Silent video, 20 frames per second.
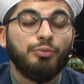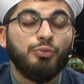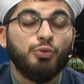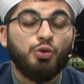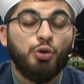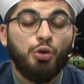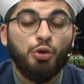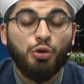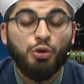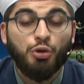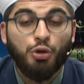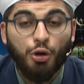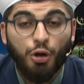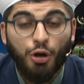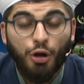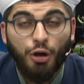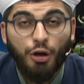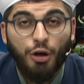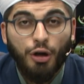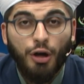
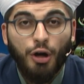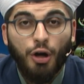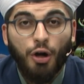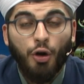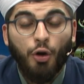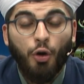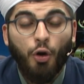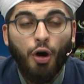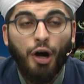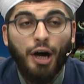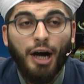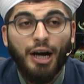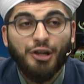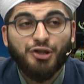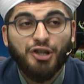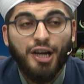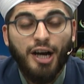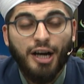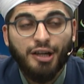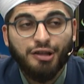Çünkü o
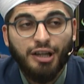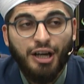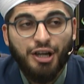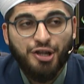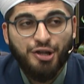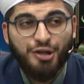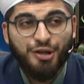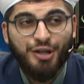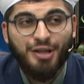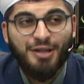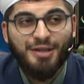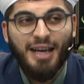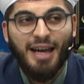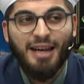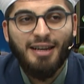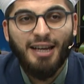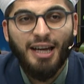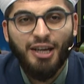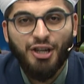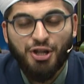ağaca yaklaştı,
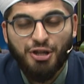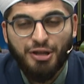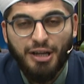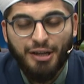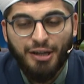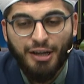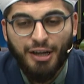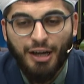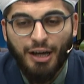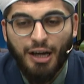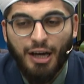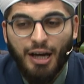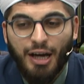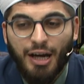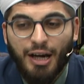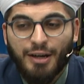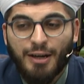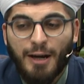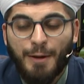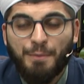zelle işledi,
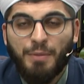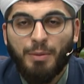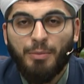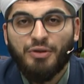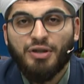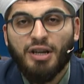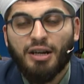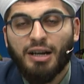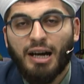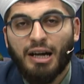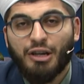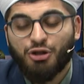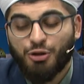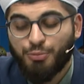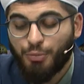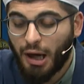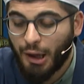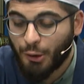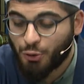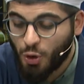Rabbimize karşı
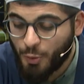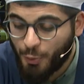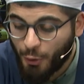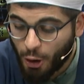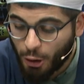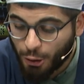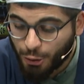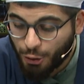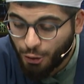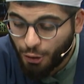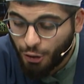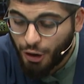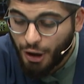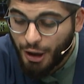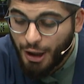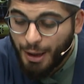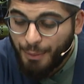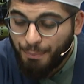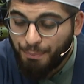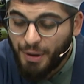mahcup oldu.
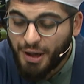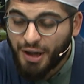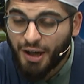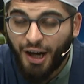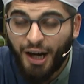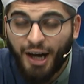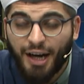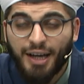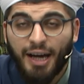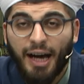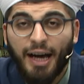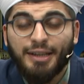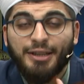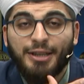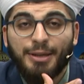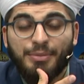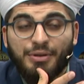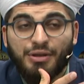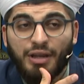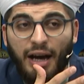Bir haya
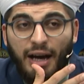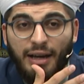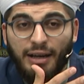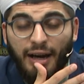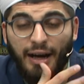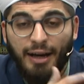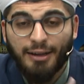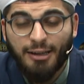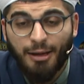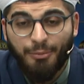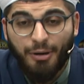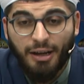timsali Adem